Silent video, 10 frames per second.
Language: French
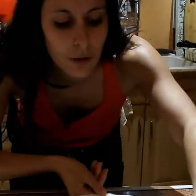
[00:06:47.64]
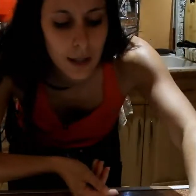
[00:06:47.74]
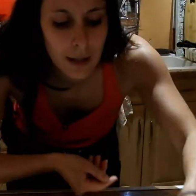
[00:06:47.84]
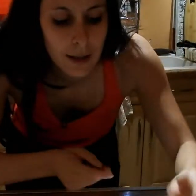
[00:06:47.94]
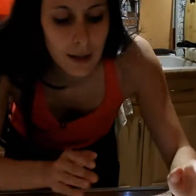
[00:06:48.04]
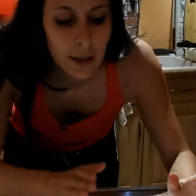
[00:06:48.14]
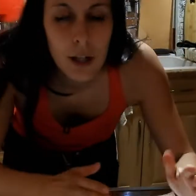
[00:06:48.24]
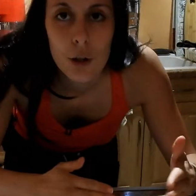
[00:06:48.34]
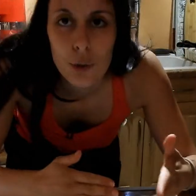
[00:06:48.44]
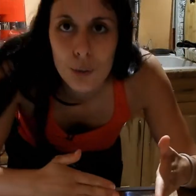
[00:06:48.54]
feuille de graines.
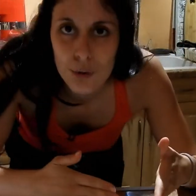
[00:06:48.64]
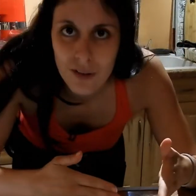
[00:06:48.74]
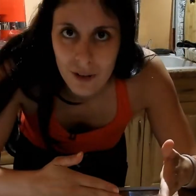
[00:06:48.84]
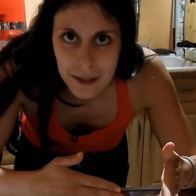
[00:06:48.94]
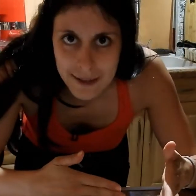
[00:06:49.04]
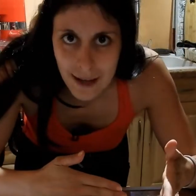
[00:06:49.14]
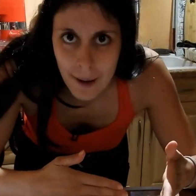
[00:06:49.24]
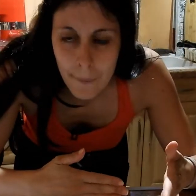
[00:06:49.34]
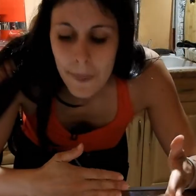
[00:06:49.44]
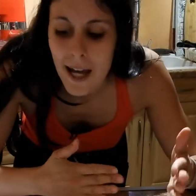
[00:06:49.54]
Donc je vais faire
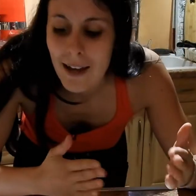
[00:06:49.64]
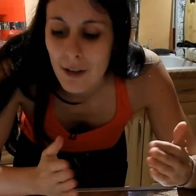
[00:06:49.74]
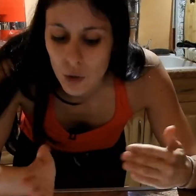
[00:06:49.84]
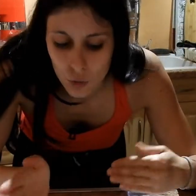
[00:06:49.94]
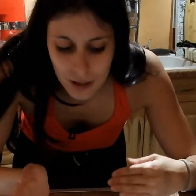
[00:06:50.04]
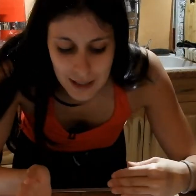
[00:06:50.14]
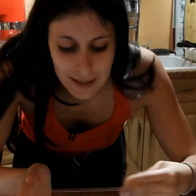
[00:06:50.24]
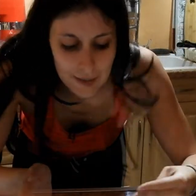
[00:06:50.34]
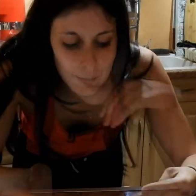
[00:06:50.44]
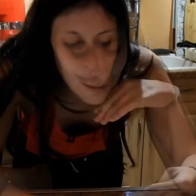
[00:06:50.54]
ça avec
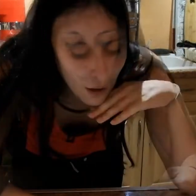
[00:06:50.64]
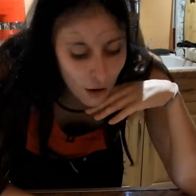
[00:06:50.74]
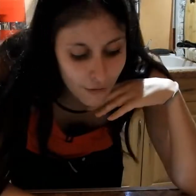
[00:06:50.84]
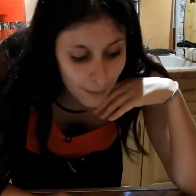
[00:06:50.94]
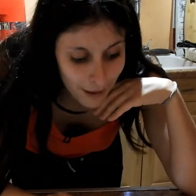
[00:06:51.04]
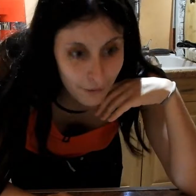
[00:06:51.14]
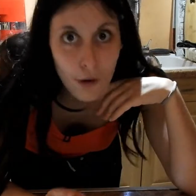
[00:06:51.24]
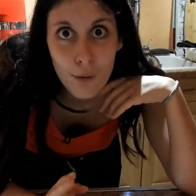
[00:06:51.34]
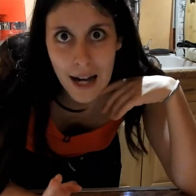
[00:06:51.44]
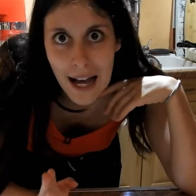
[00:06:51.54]
toutes les espèces. En
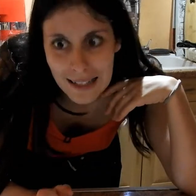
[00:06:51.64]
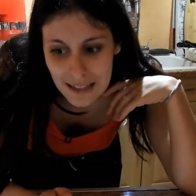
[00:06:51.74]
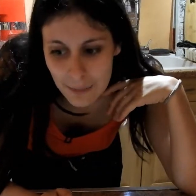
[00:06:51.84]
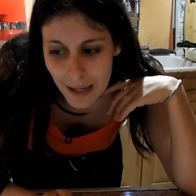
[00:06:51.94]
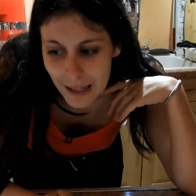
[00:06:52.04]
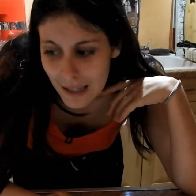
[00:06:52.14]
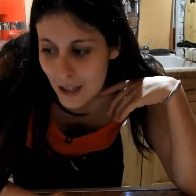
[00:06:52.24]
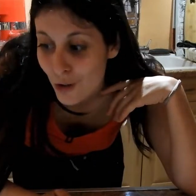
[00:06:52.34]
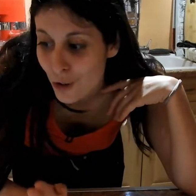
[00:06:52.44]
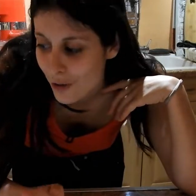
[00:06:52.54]
bref, voilà, assez
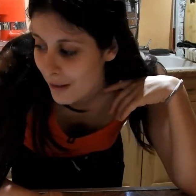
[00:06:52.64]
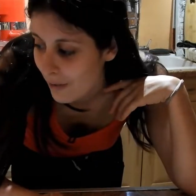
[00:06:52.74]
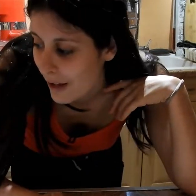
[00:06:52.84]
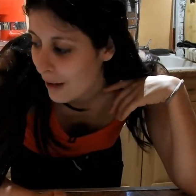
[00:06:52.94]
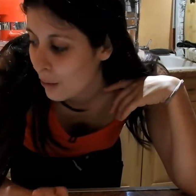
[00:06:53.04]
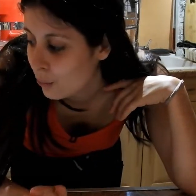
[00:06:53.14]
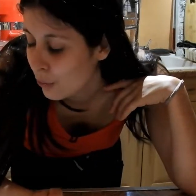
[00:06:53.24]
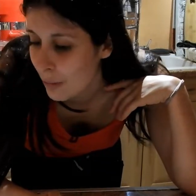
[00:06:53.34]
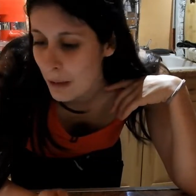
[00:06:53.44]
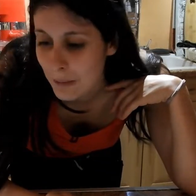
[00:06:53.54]
parlé. Je vais faire
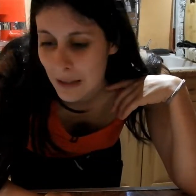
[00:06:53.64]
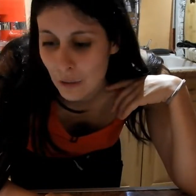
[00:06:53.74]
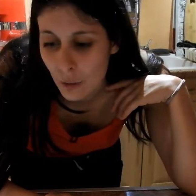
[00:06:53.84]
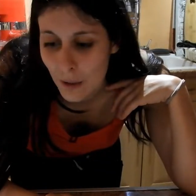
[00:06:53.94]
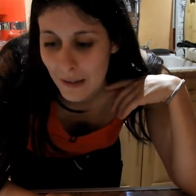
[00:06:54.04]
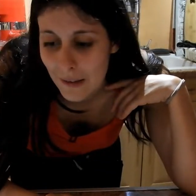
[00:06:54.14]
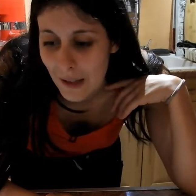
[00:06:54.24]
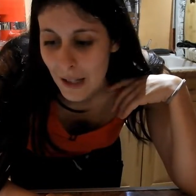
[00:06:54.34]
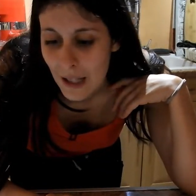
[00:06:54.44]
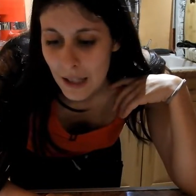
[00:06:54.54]
euh, toutes mes petites
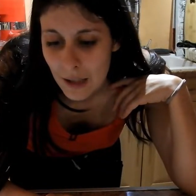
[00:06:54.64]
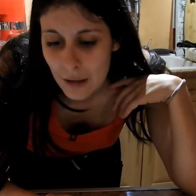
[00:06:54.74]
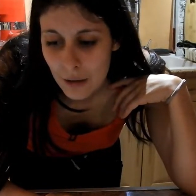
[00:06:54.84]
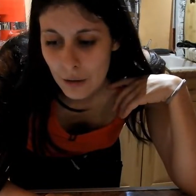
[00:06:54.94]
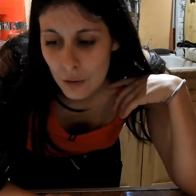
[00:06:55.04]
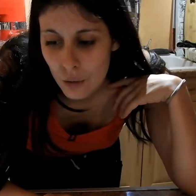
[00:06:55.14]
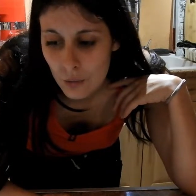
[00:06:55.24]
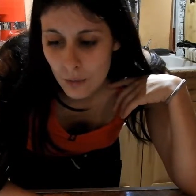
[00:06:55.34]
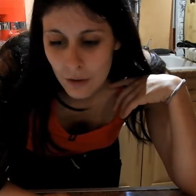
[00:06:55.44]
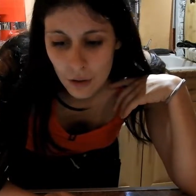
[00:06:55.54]
tomates.
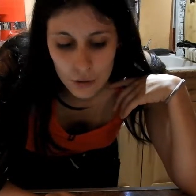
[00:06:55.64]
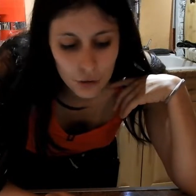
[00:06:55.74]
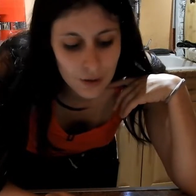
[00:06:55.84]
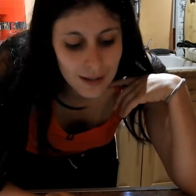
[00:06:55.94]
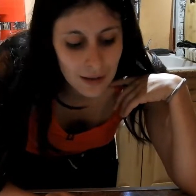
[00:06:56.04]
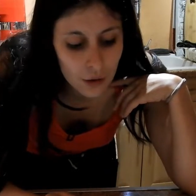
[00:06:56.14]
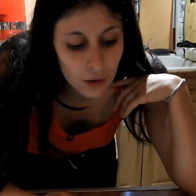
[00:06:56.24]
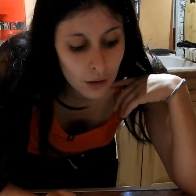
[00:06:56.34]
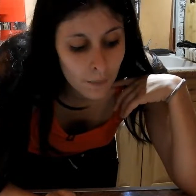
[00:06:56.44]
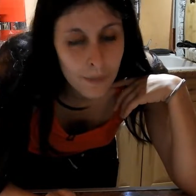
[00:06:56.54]
Euh, je vous montre ce que
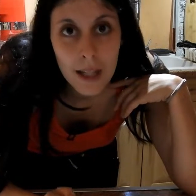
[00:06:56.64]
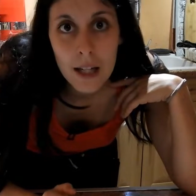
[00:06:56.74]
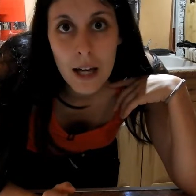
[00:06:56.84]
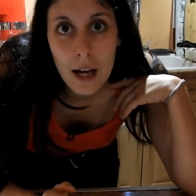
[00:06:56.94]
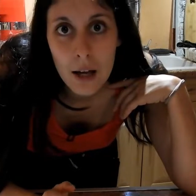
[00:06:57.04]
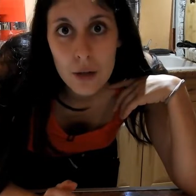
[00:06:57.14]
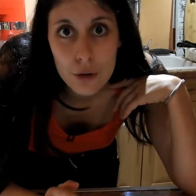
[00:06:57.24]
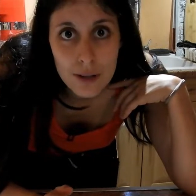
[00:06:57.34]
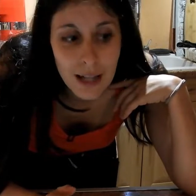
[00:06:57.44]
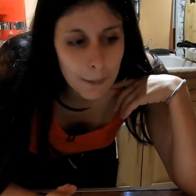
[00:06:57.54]
ça donne.
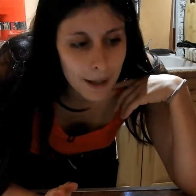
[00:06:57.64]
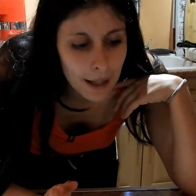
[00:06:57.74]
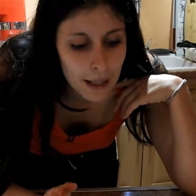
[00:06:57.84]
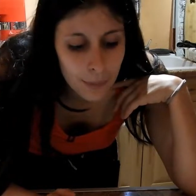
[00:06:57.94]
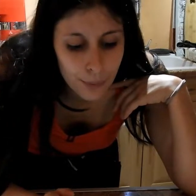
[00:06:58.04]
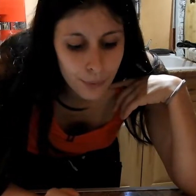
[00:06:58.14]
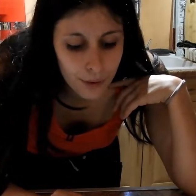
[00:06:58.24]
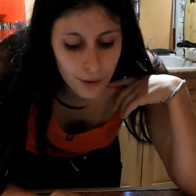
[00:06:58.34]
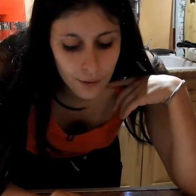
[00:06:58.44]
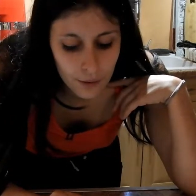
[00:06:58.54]
Euh, juste après et
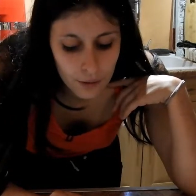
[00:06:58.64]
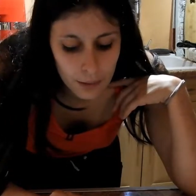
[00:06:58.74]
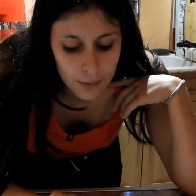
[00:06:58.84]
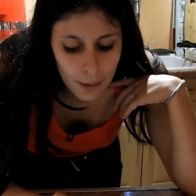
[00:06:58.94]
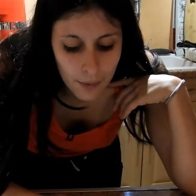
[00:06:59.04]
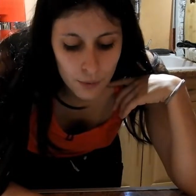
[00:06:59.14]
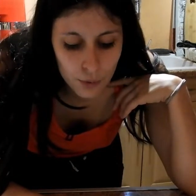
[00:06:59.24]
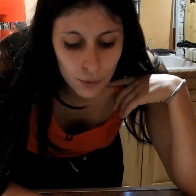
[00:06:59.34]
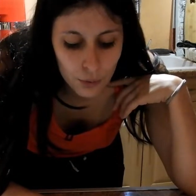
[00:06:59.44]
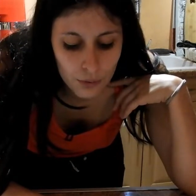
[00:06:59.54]
puis, et puis
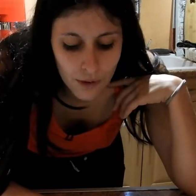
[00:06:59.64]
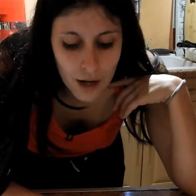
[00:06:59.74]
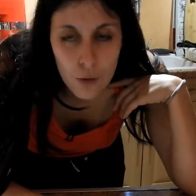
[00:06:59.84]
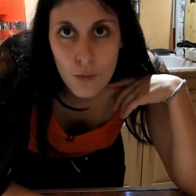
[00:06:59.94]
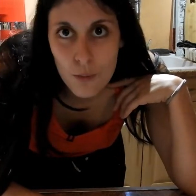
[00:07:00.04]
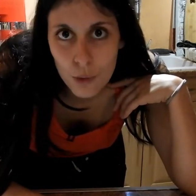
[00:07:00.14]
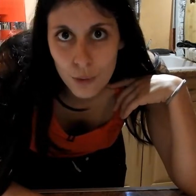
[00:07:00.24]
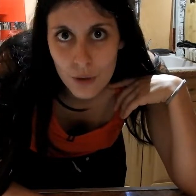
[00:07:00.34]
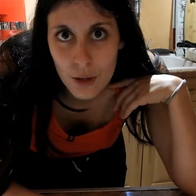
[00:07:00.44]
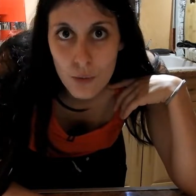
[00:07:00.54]
après on se retrouvera le
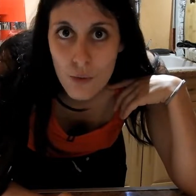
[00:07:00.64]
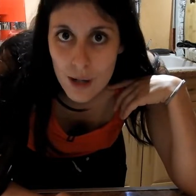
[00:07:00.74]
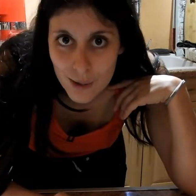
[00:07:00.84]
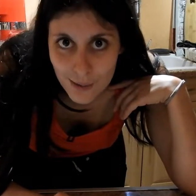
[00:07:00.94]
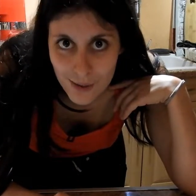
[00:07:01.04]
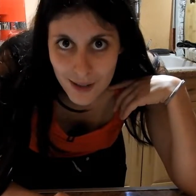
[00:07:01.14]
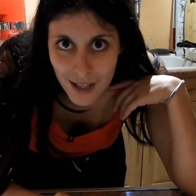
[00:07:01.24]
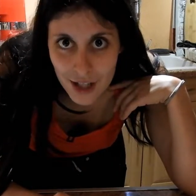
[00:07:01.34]
moment donné où elles seront